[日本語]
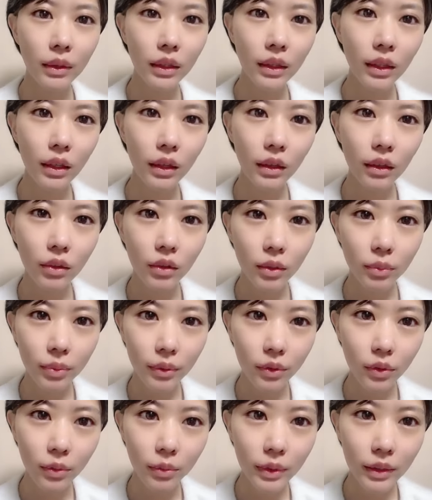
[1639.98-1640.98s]
みんな笑顔で
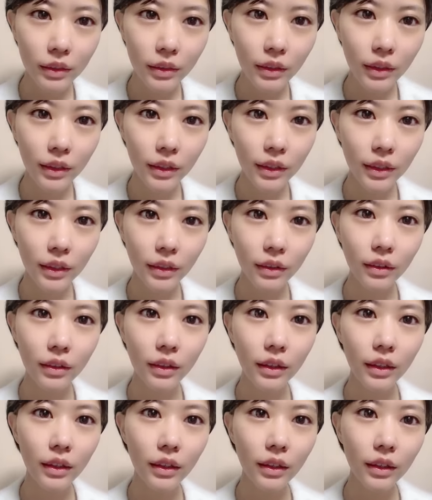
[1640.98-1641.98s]
パフォーマンスできて楽
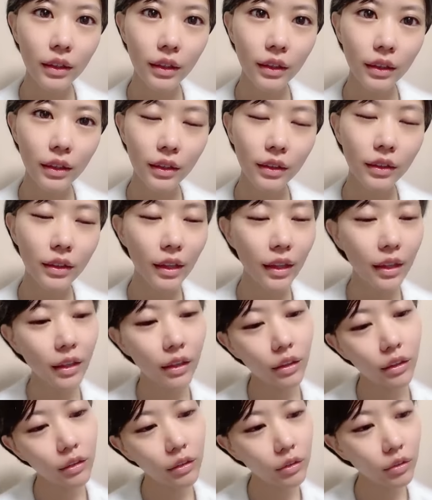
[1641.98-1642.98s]
しかったでした
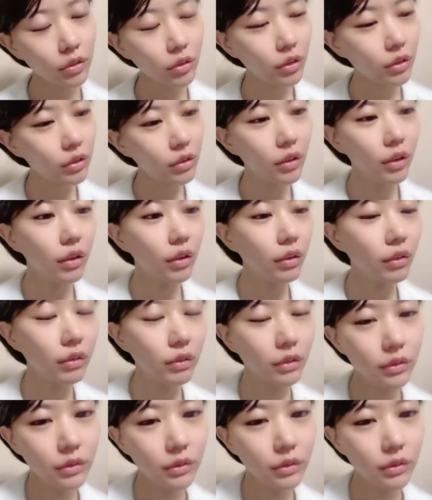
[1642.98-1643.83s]
ね楽しかった